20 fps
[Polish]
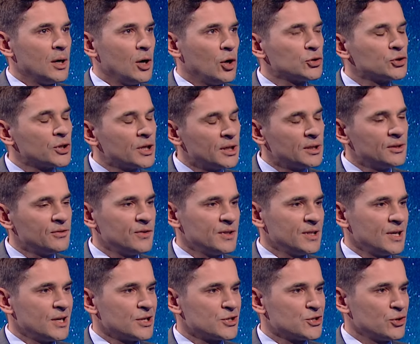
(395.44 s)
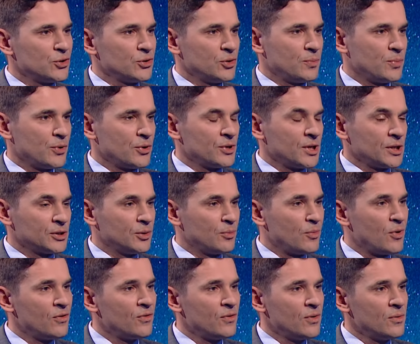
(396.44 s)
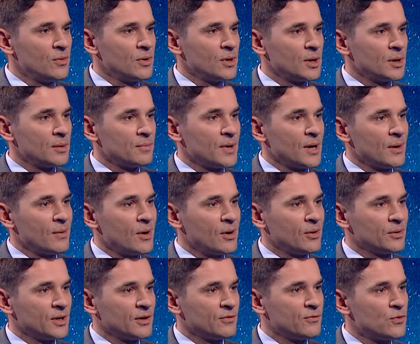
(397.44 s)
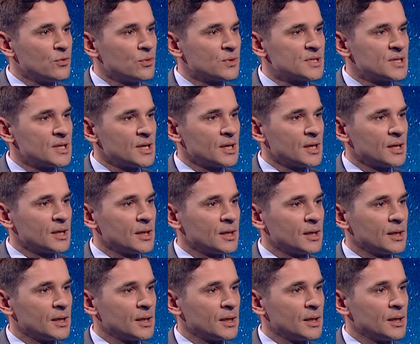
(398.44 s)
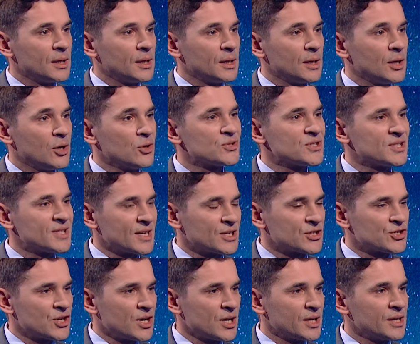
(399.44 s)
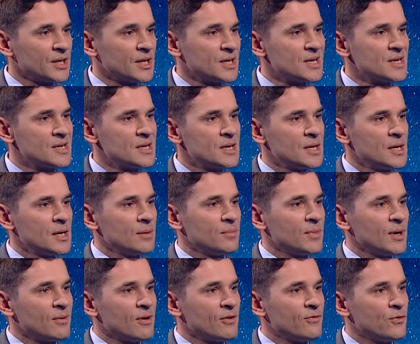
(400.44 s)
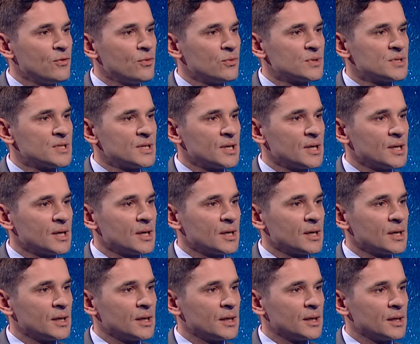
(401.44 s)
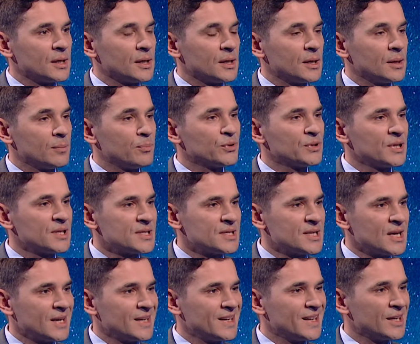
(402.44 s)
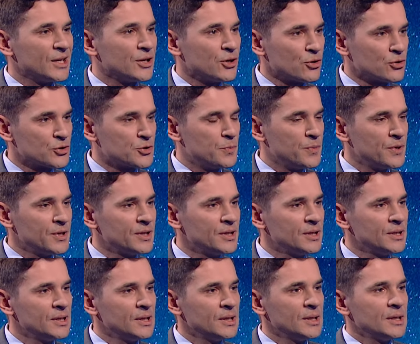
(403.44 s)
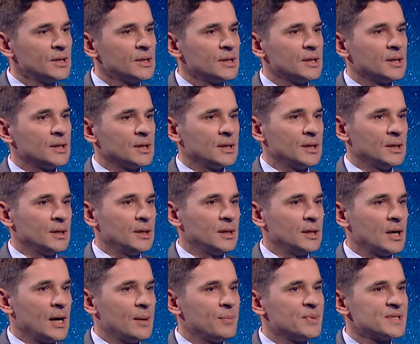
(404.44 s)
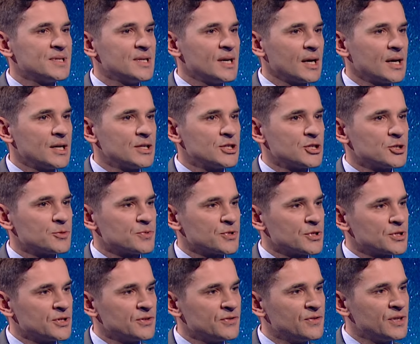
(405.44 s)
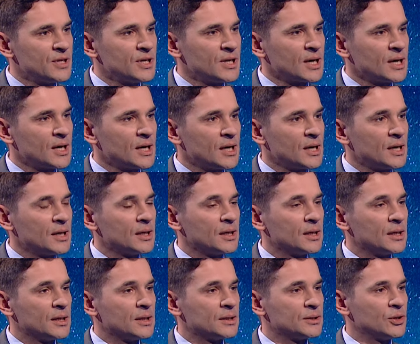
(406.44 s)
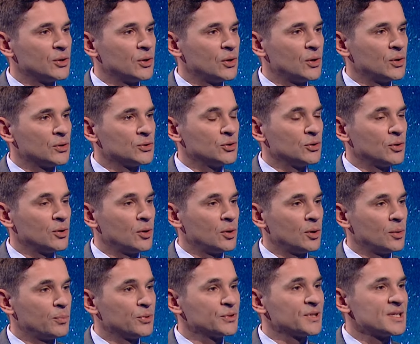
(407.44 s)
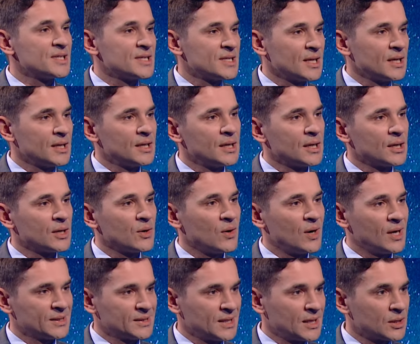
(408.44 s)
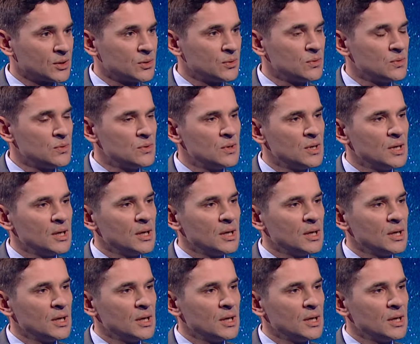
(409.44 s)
od kiedy wynaleziono broń atomową, e, miała ona funkcję e, odstraszania, miała funkcję e, potencjalnej groźby, aby zniechęcić przeciwnika do, do potencjalnego ataku